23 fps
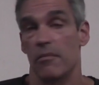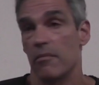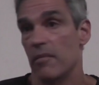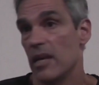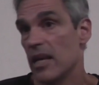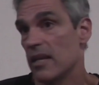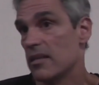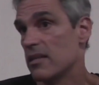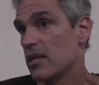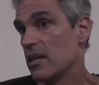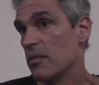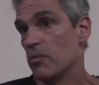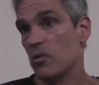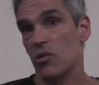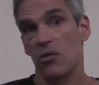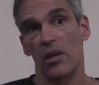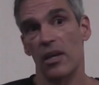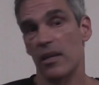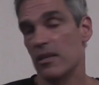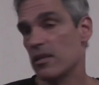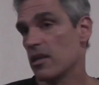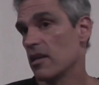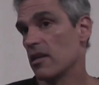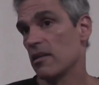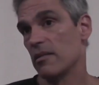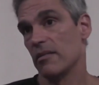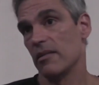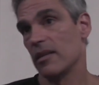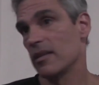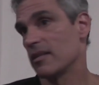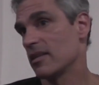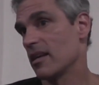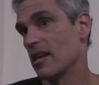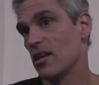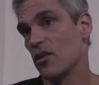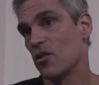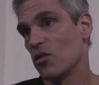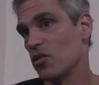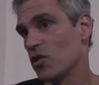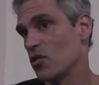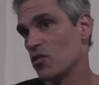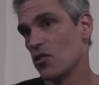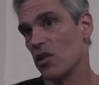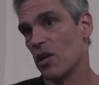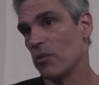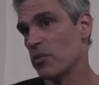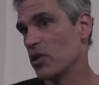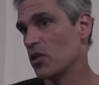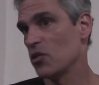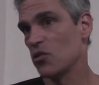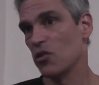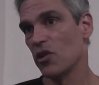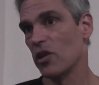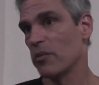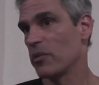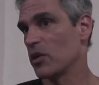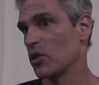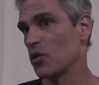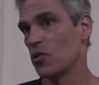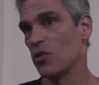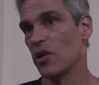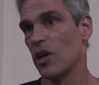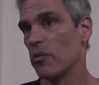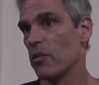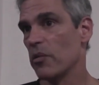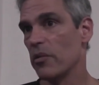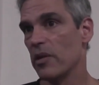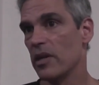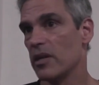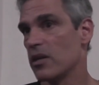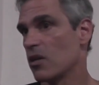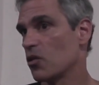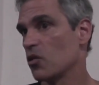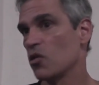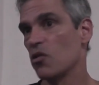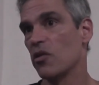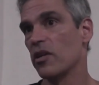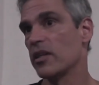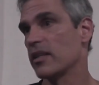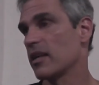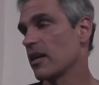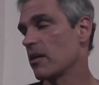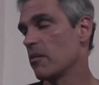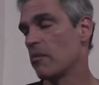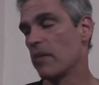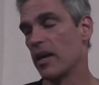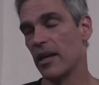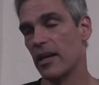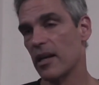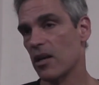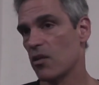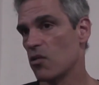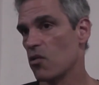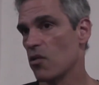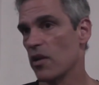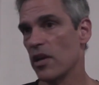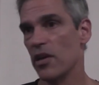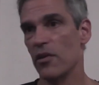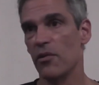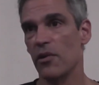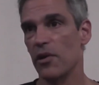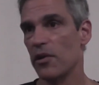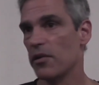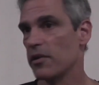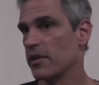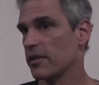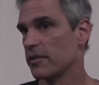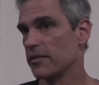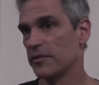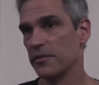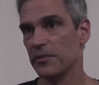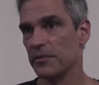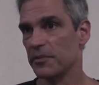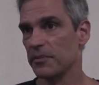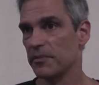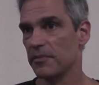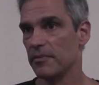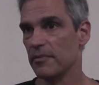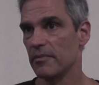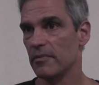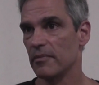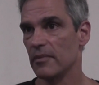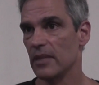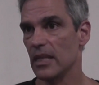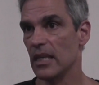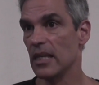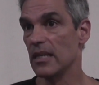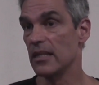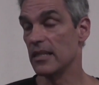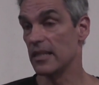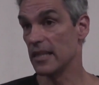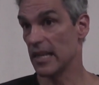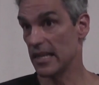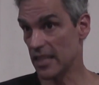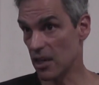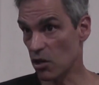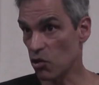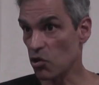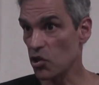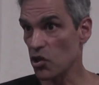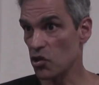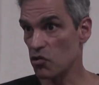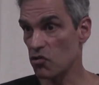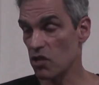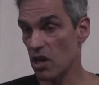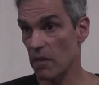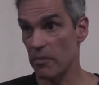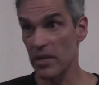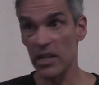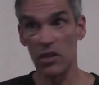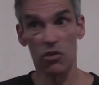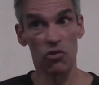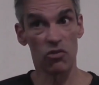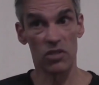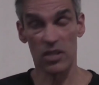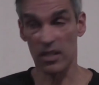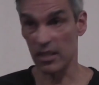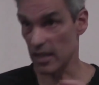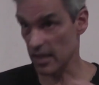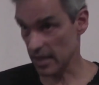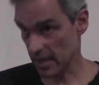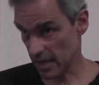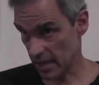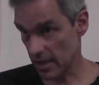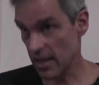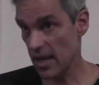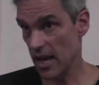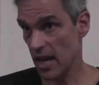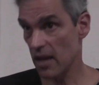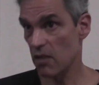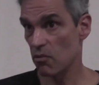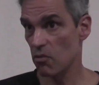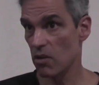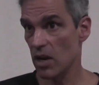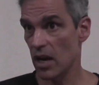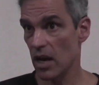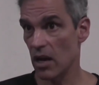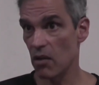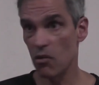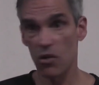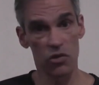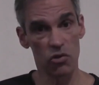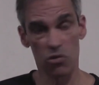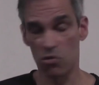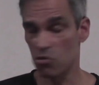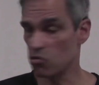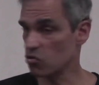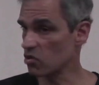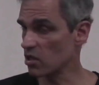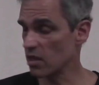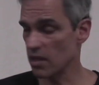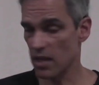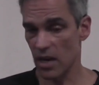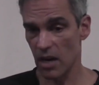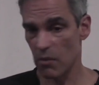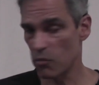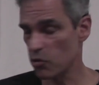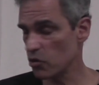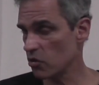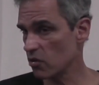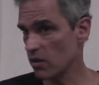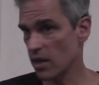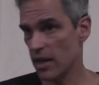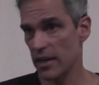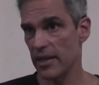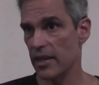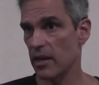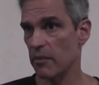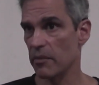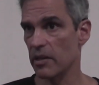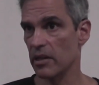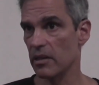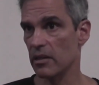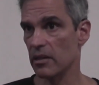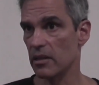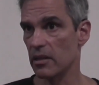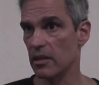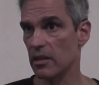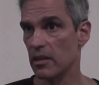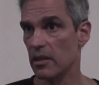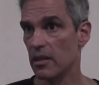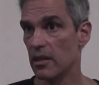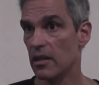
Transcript: me acepto que ese, es el condicionamiento que me toca vivir. no tengo que estar en guerra con ello ahora. Y si ese condicionamiento se tiene que dejar a un lado, eso sucederá muy orgánicamente.